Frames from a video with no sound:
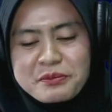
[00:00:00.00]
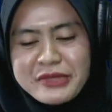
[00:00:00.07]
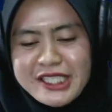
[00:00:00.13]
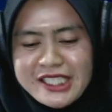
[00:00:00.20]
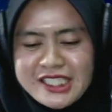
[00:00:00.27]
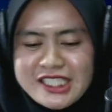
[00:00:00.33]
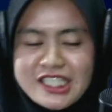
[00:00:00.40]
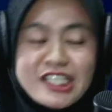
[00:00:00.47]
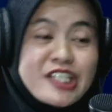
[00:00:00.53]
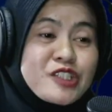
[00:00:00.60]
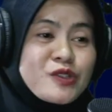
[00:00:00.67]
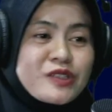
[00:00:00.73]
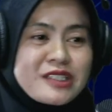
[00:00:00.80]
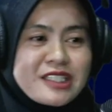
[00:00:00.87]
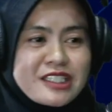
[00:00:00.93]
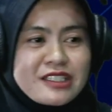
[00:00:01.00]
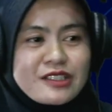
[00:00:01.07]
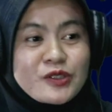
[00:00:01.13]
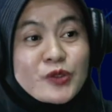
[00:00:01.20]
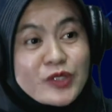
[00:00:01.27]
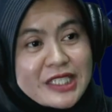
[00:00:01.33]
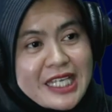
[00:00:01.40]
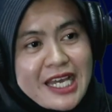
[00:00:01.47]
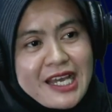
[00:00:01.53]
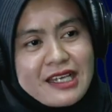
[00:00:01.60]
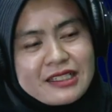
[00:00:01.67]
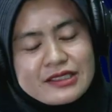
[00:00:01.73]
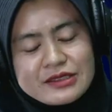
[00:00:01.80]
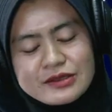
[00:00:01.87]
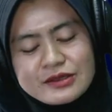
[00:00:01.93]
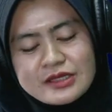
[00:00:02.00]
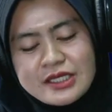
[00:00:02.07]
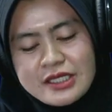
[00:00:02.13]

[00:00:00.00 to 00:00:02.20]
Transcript: pengennya ngelanjutin kuliah gitu